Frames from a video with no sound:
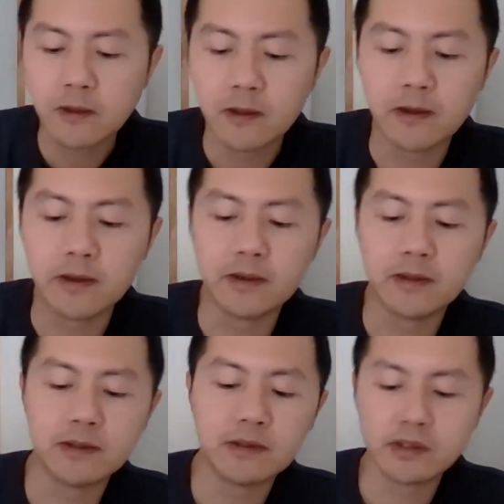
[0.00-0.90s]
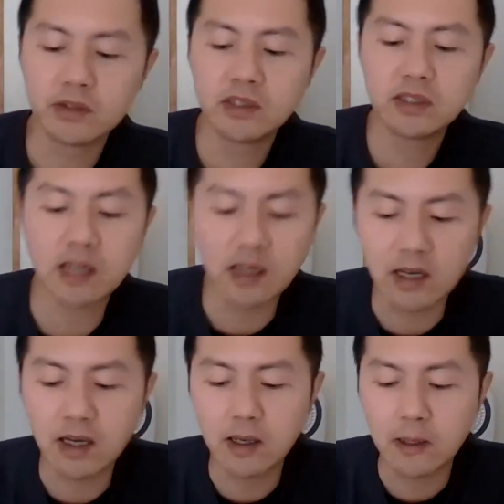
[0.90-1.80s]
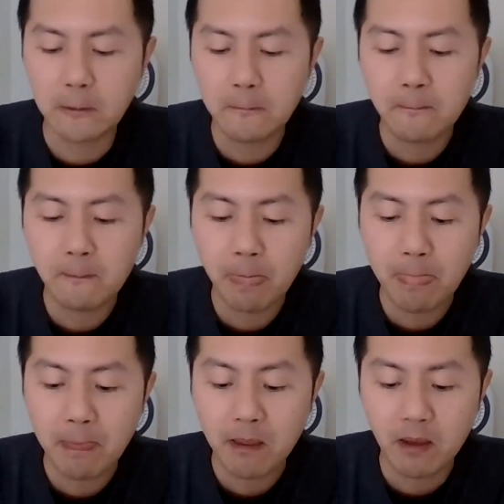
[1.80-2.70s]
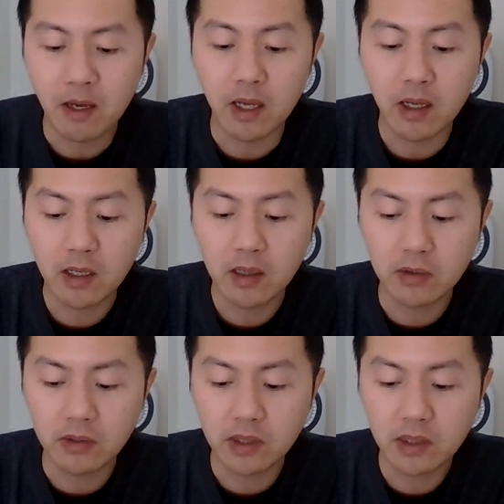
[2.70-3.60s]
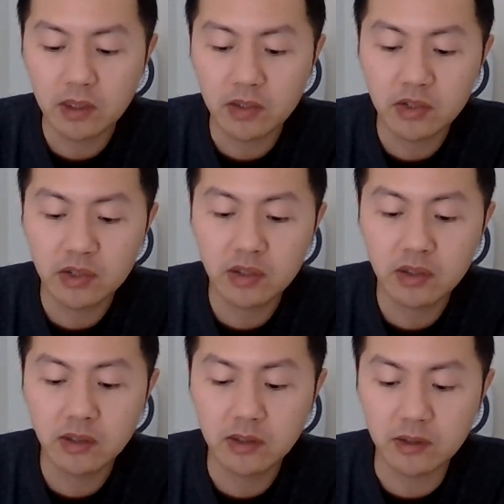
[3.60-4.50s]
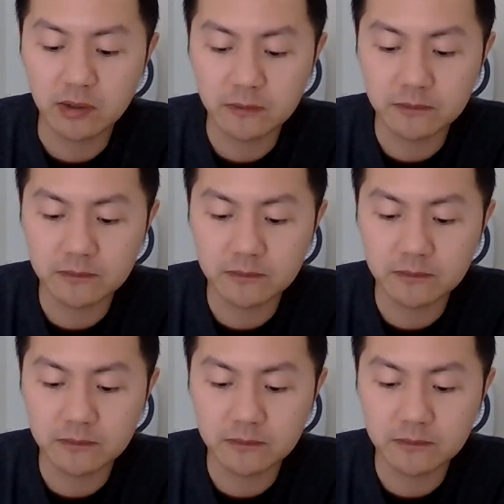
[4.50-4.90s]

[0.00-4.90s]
嗯，就经常拿。还有一个是。